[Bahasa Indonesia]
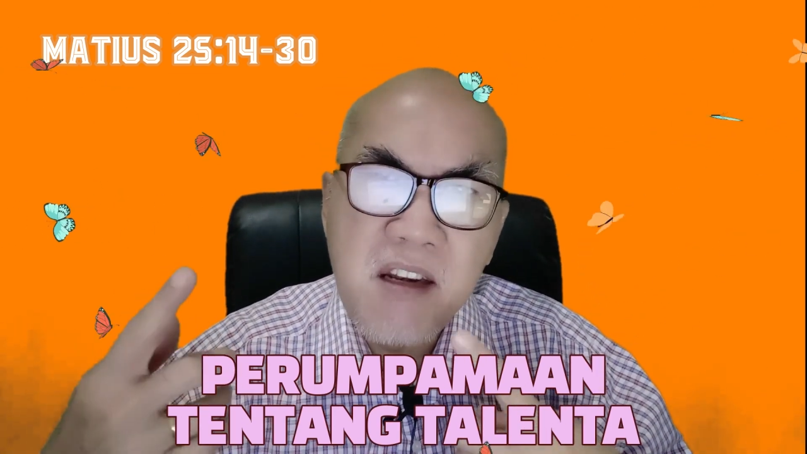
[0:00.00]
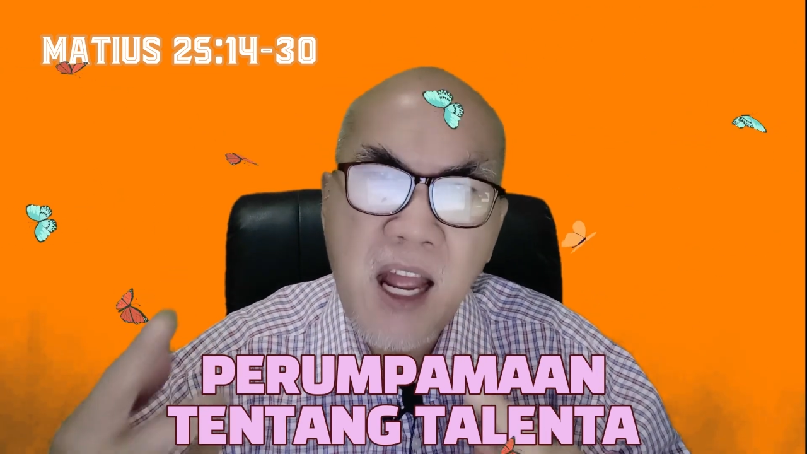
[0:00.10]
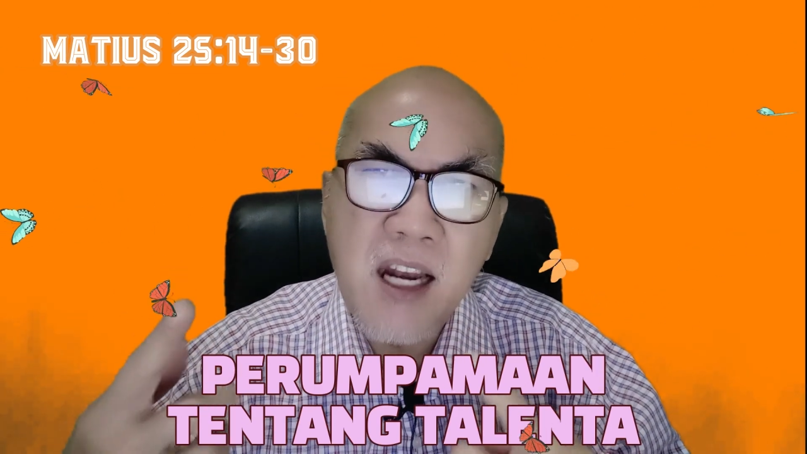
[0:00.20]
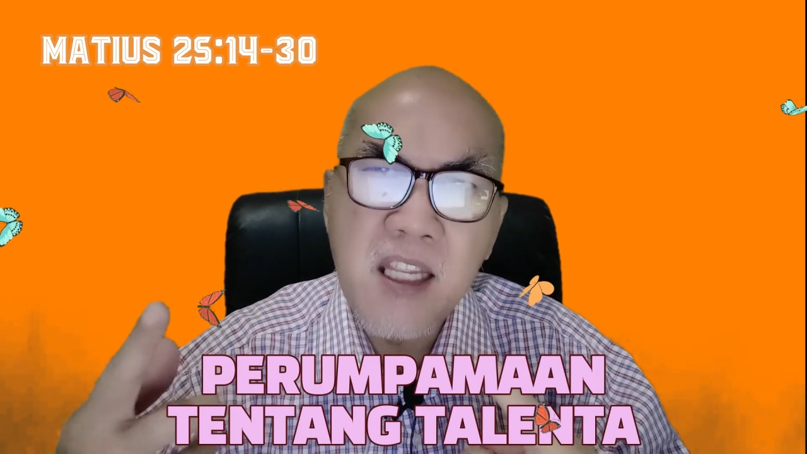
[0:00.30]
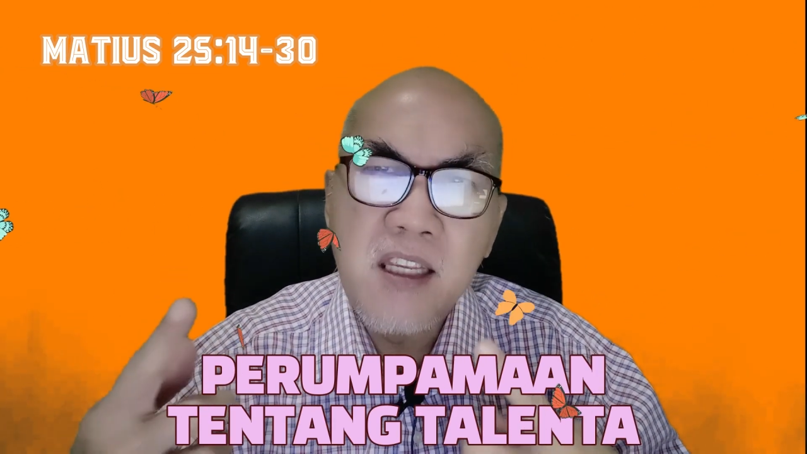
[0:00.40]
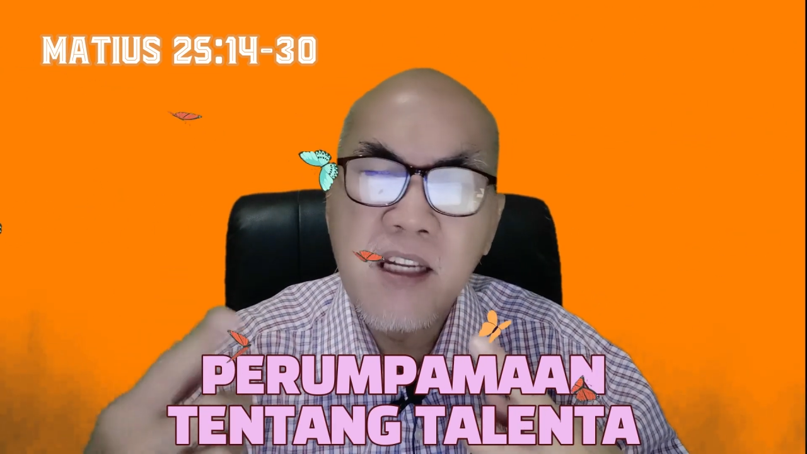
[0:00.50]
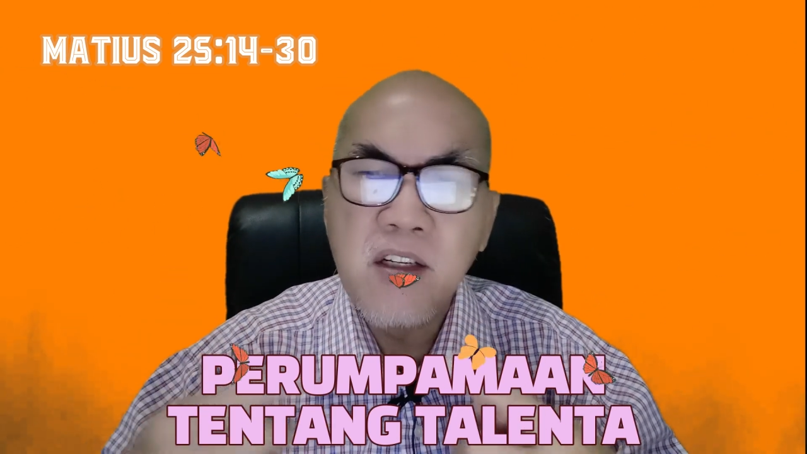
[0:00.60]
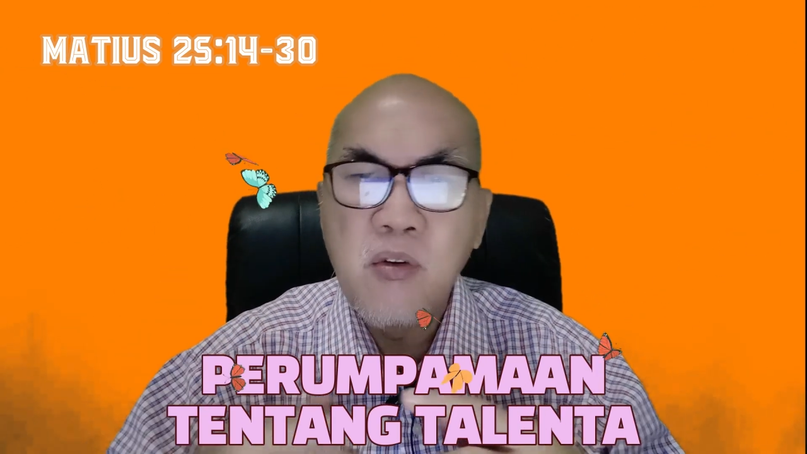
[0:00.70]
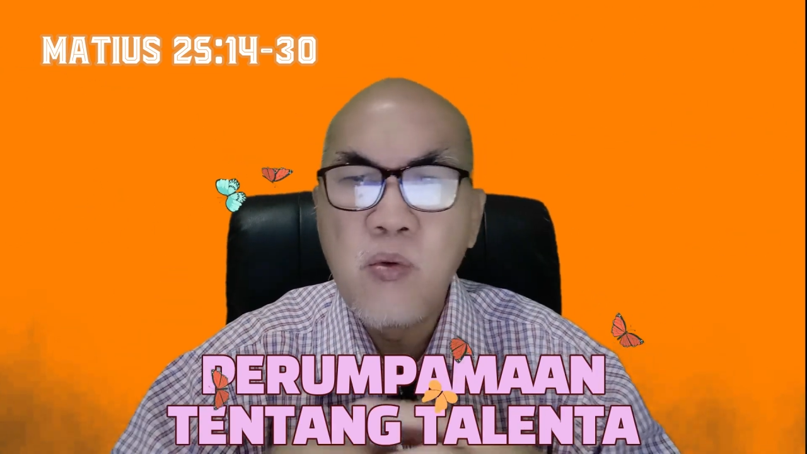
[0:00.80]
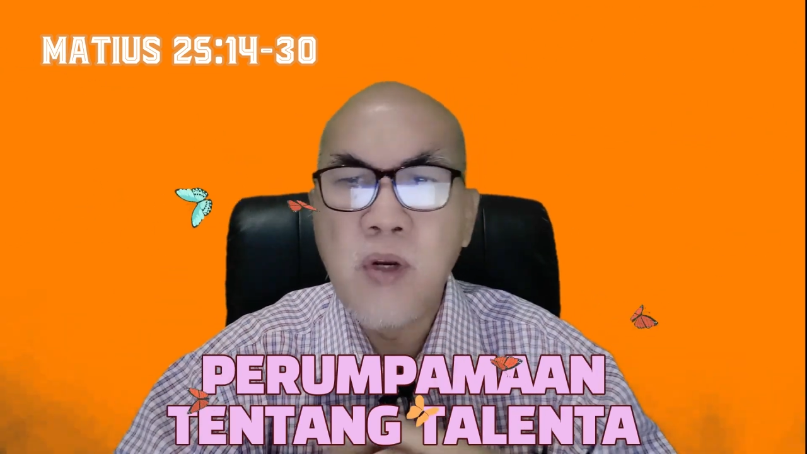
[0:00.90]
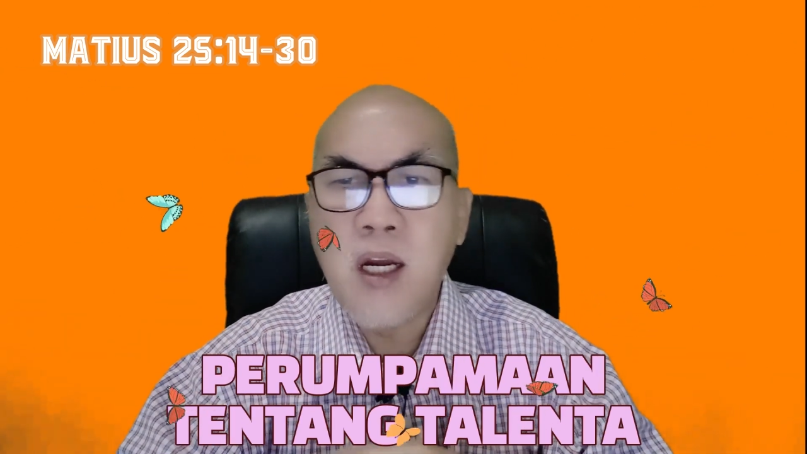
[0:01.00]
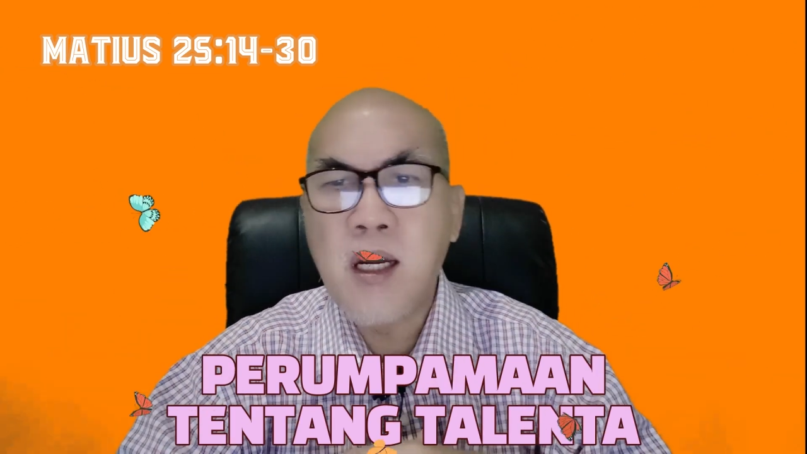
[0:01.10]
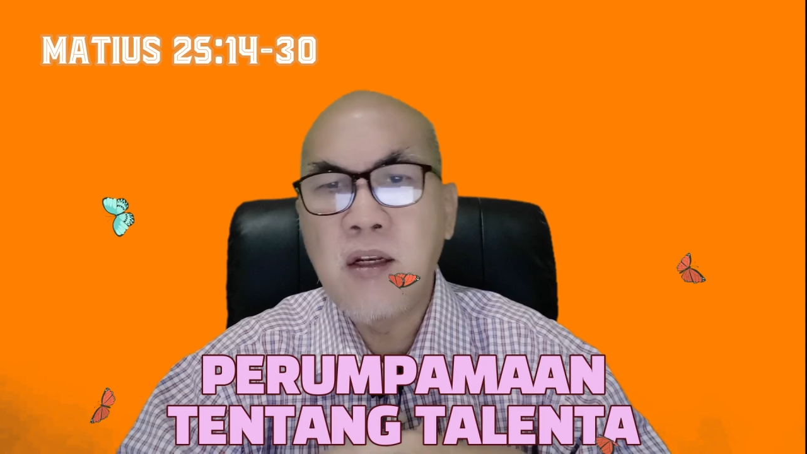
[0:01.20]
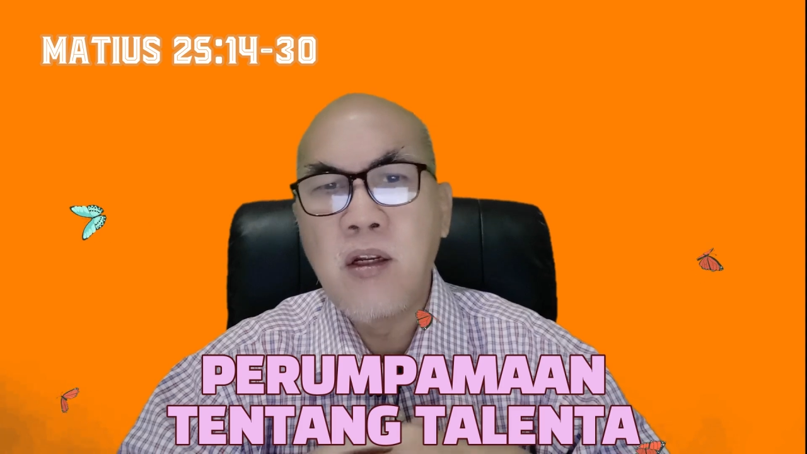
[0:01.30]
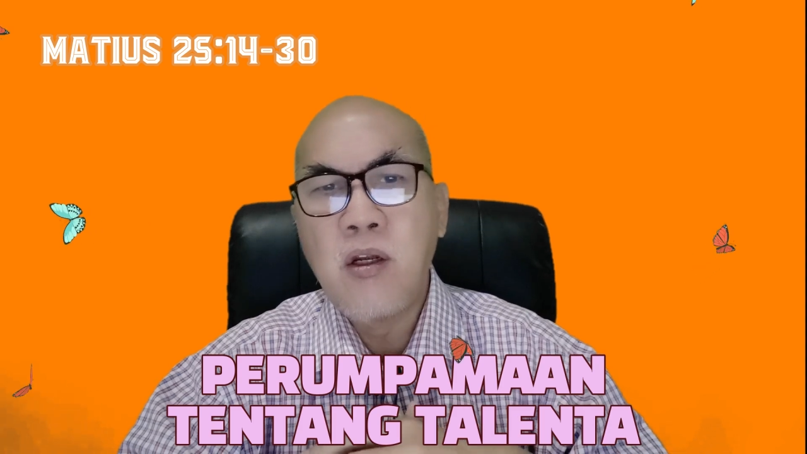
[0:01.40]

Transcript: dalih yang digunakan